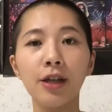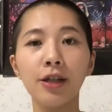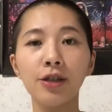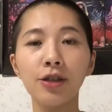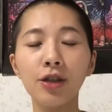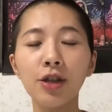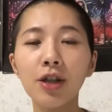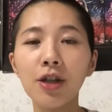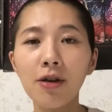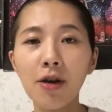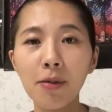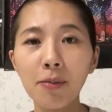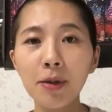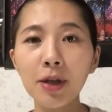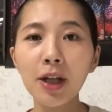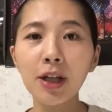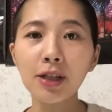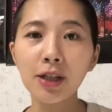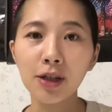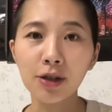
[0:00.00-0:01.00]
それでは見
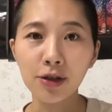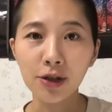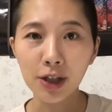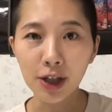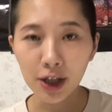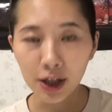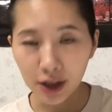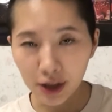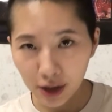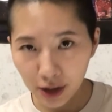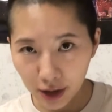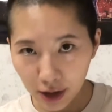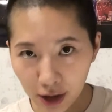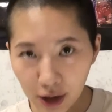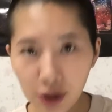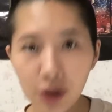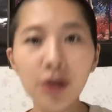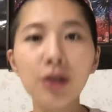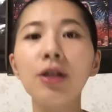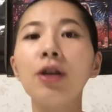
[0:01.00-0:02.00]
た作品
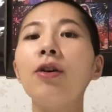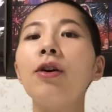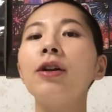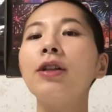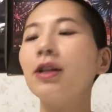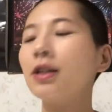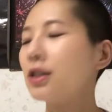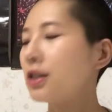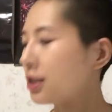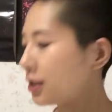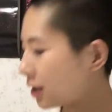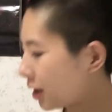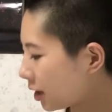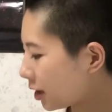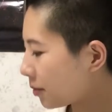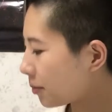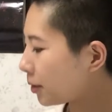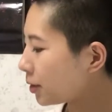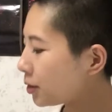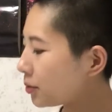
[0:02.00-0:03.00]
についてお話ししてい
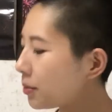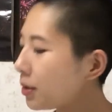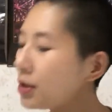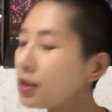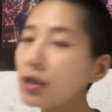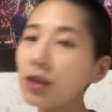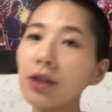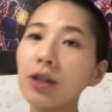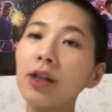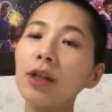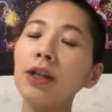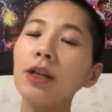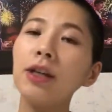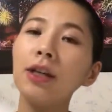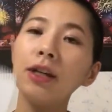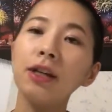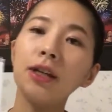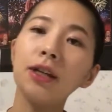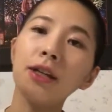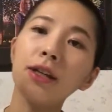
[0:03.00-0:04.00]
きます。まず、
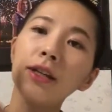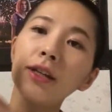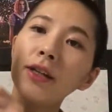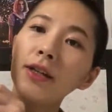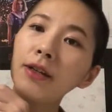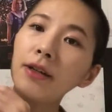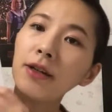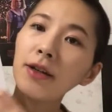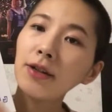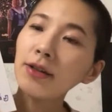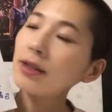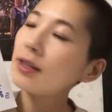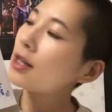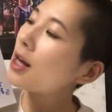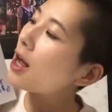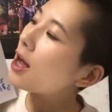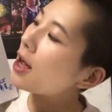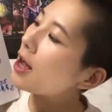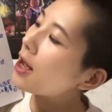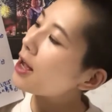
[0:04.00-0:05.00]
こち
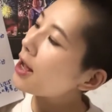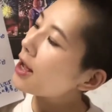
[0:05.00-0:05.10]
ら。